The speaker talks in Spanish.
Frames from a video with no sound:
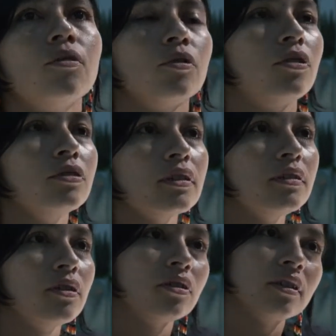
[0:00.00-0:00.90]
como
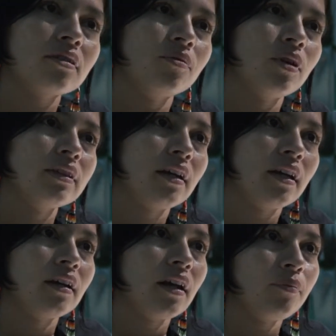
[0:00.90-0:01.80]
concesiones, como
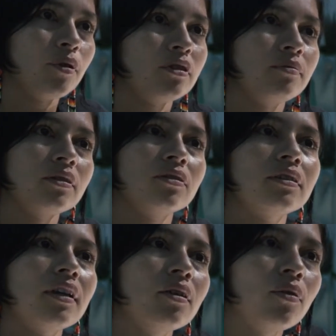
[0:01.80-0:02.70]
hacer
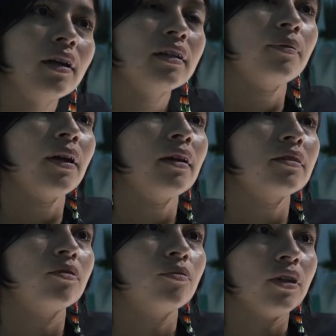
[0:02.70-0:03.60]
aproximaciones graduales para
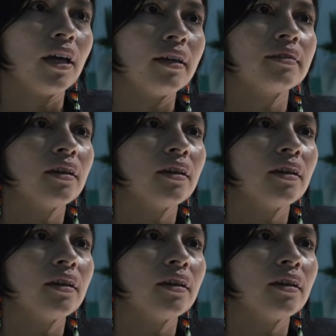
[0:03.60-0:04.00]
las comunidades,